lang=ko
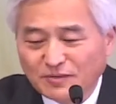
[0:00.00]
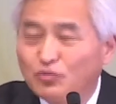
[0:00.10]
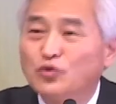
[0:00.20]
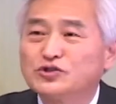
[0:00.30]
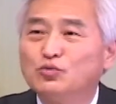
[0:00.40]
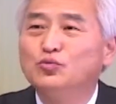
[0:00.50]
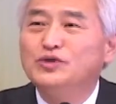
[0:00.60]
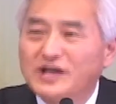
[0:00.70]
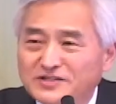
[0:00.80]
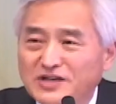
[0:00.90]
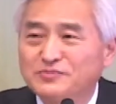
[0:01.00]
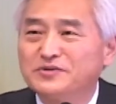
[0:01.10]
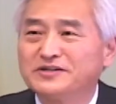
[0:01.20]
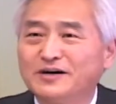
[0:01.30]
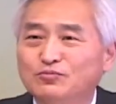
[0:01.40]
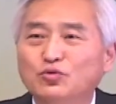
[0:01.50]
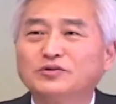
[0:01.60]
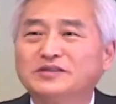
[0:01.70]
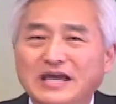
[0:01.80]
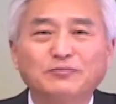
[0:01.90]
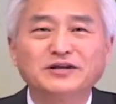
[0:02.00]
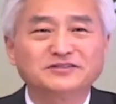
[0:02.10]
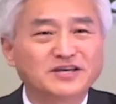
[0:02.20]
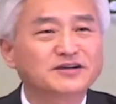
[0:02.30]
무엇을 위해 사십니까? 무엇 때문에